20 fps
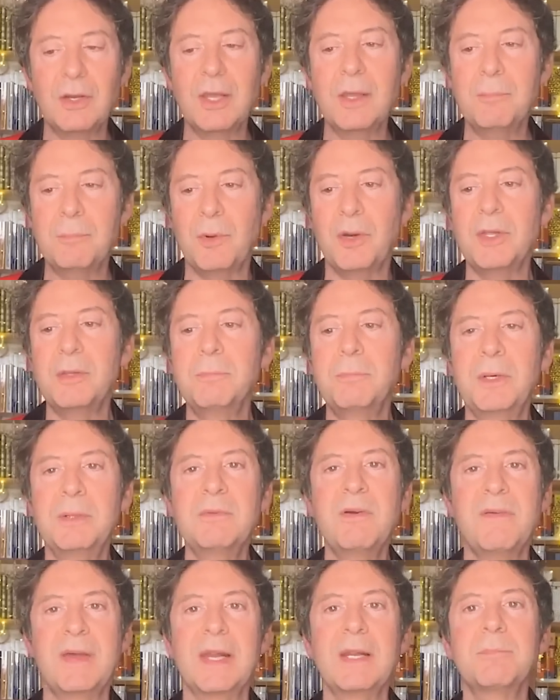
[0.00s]
che poi in
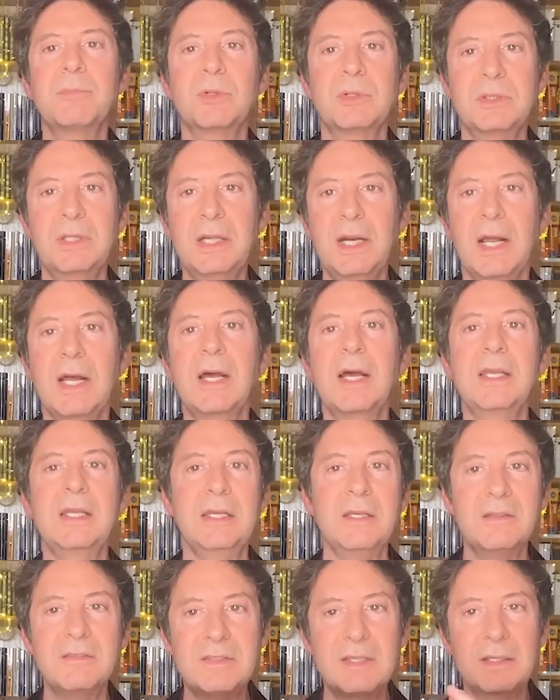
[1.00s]
primavera porterà
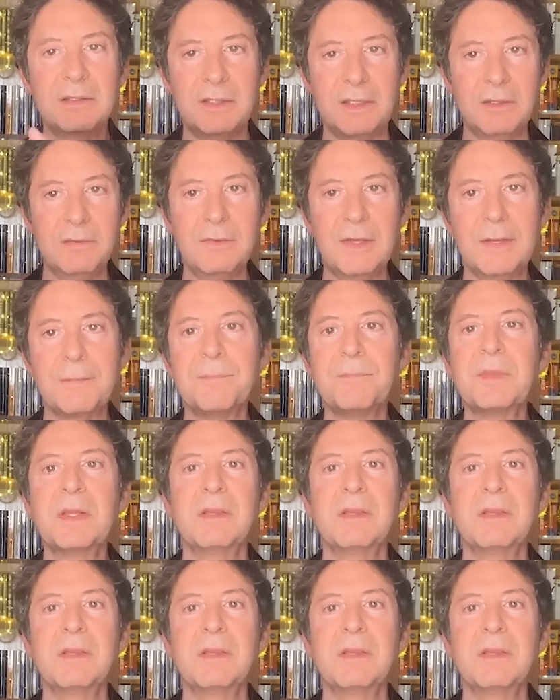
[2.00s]
iniziative,